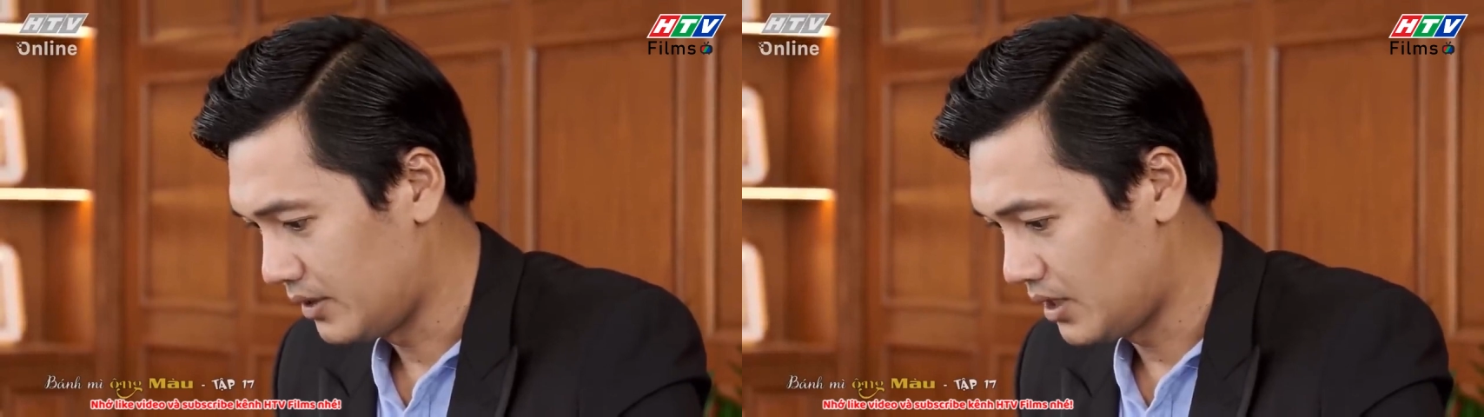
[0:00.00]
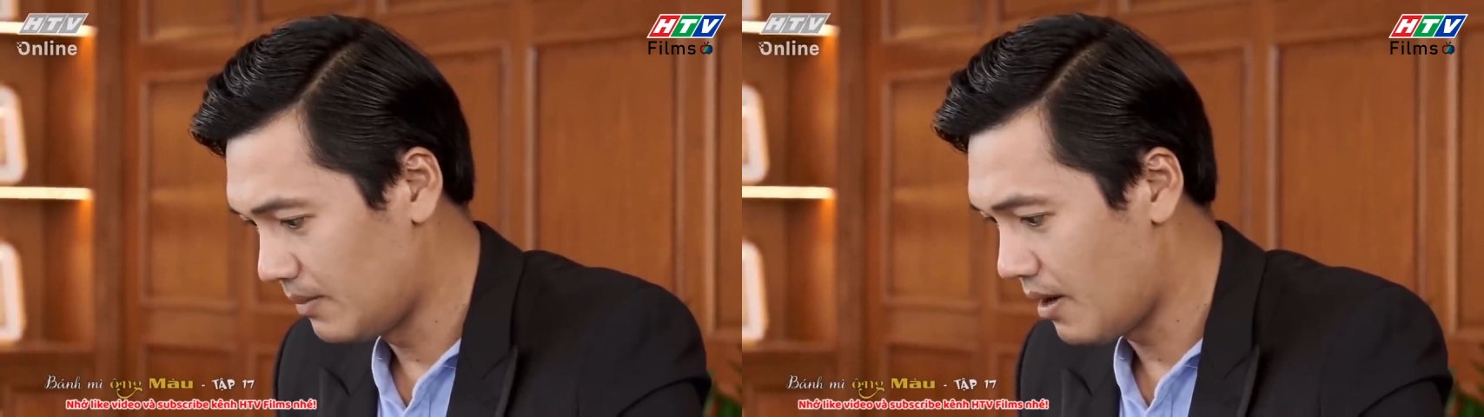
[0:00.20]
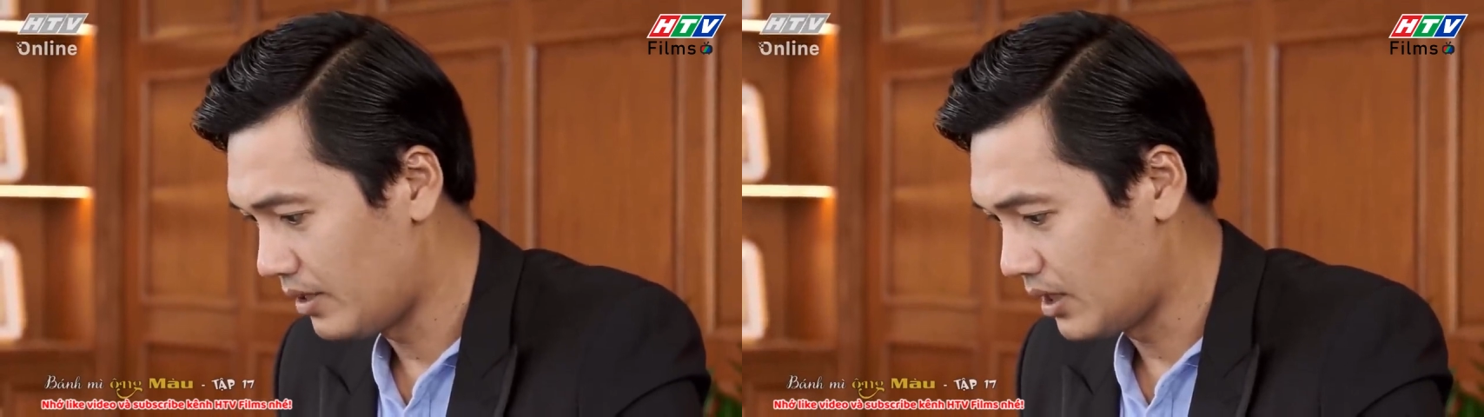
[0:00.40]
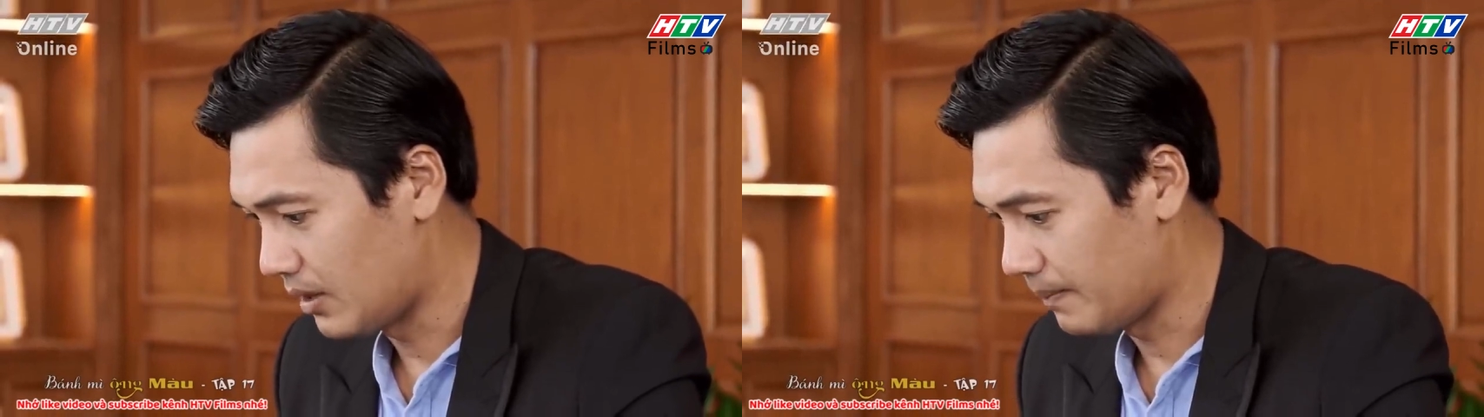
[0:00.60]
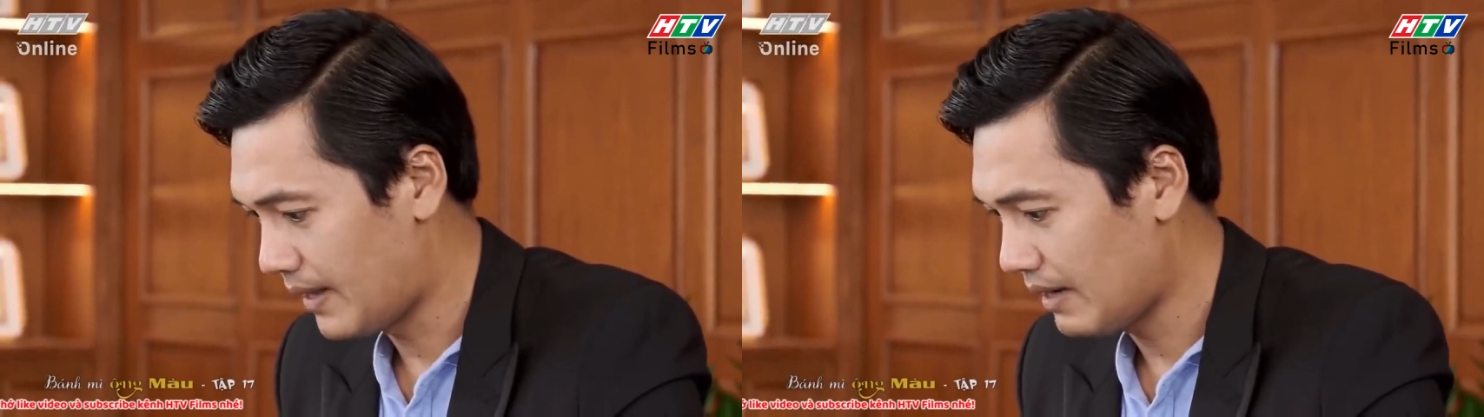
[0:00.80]
chưa bao giờ
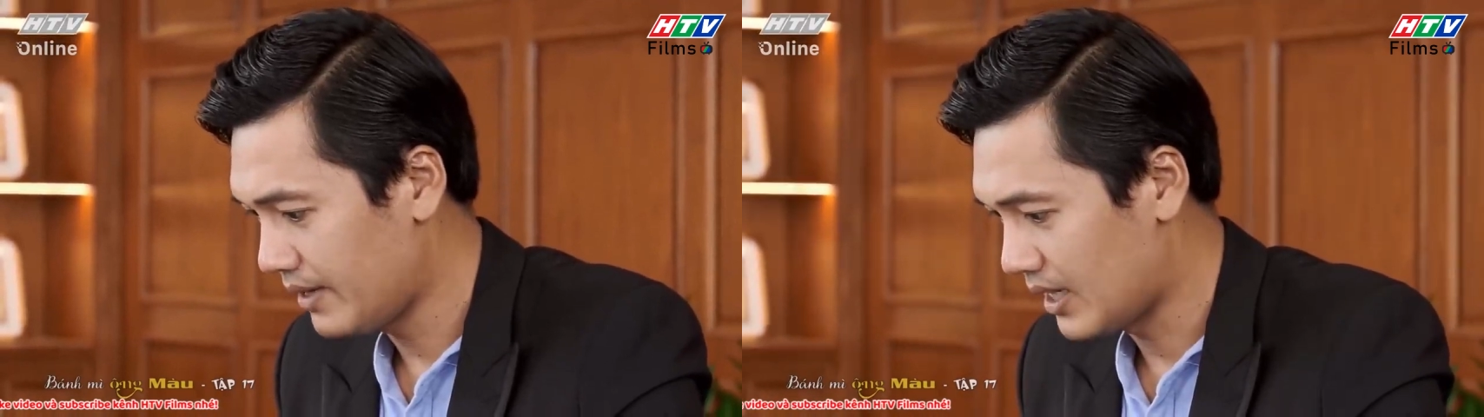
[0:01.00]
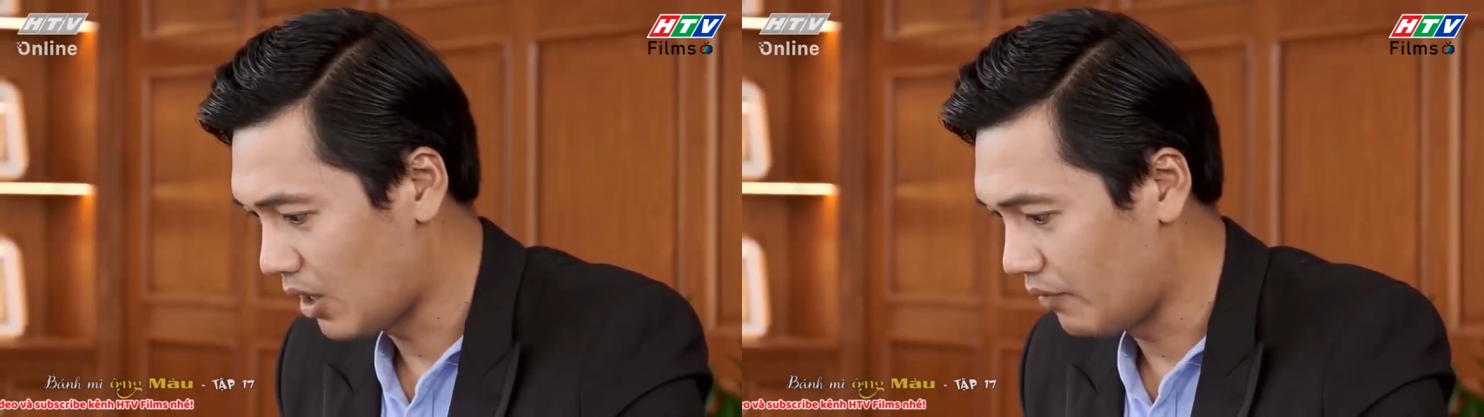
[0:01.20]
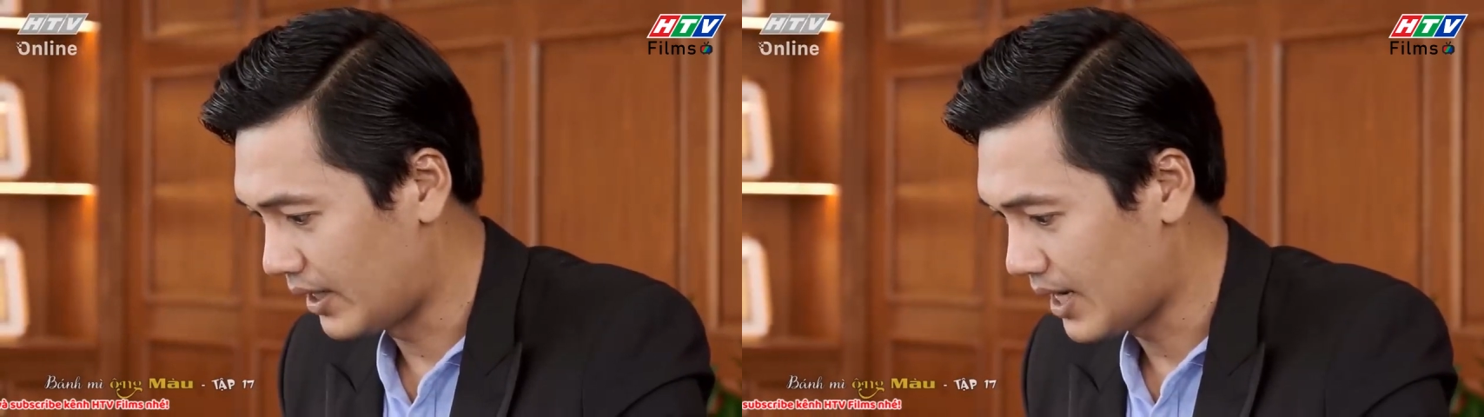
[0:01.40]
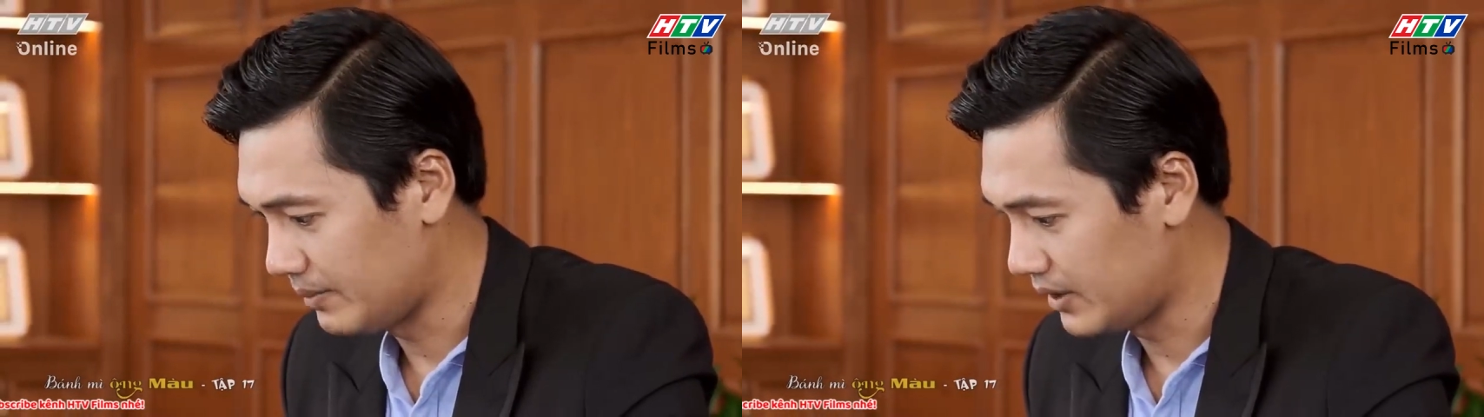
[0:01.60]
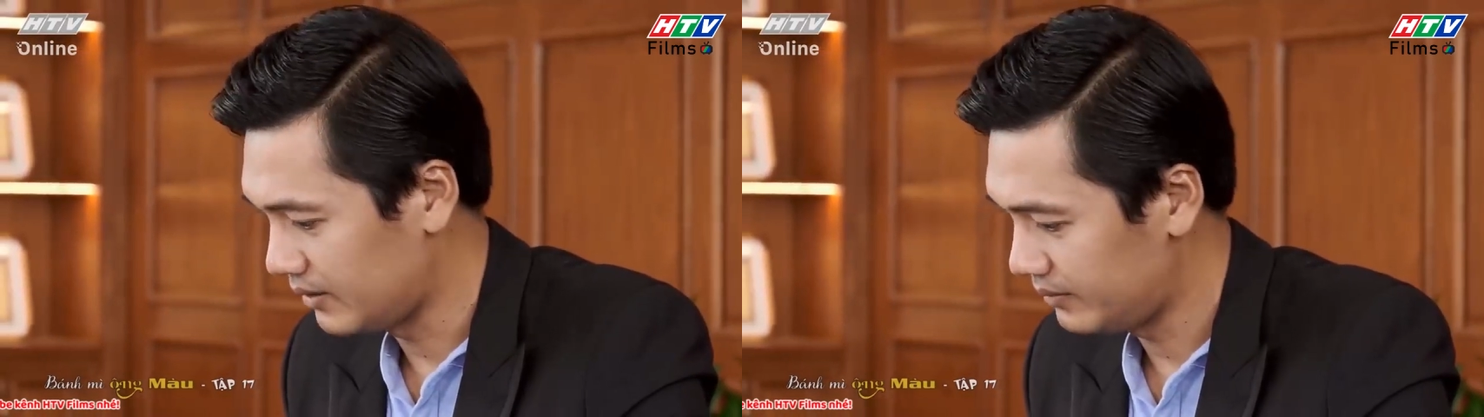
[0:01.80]
hợp tác với nhà thầu Việt
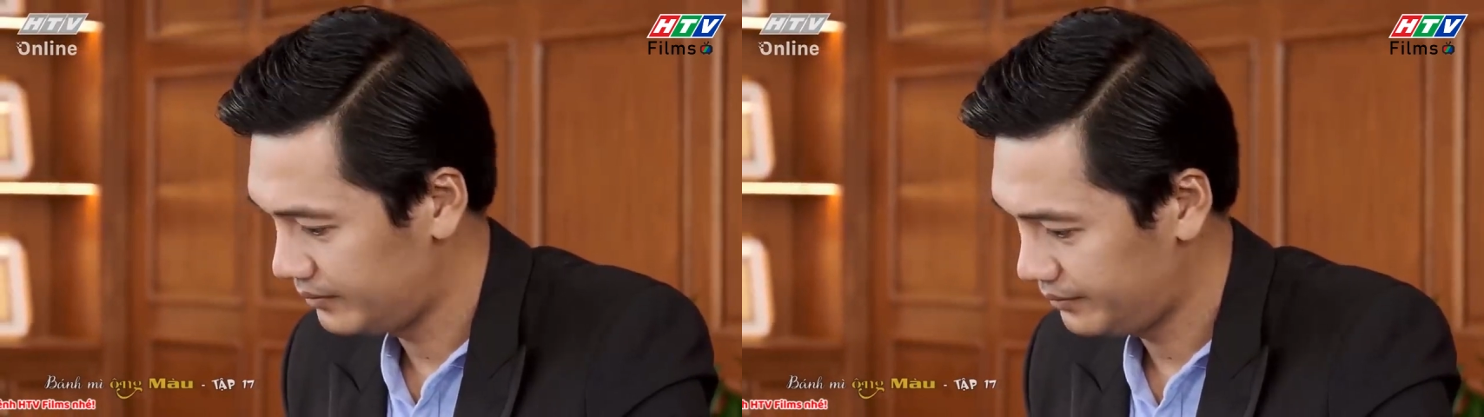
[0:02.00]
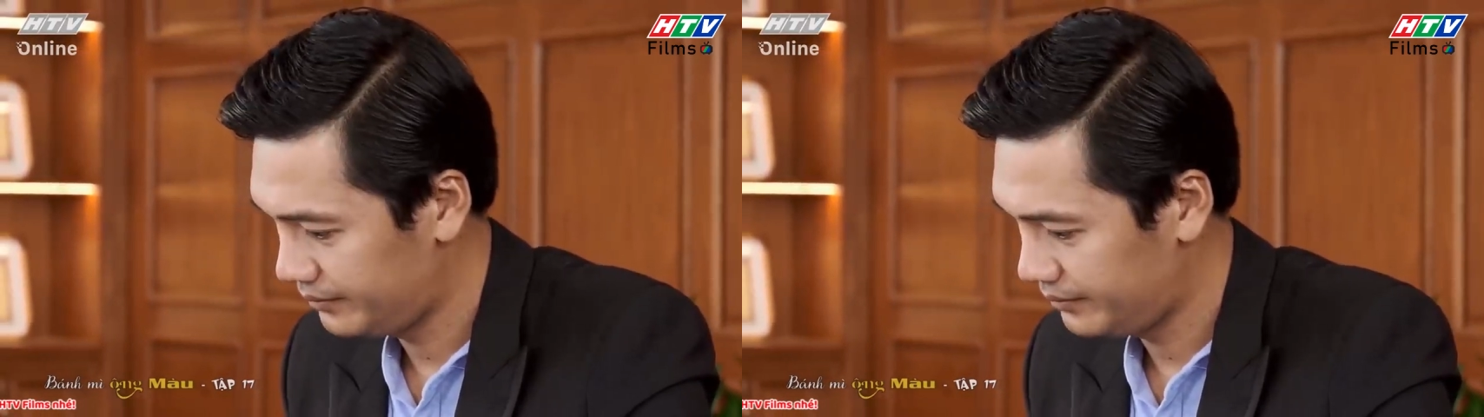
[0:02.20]
Nam mình không?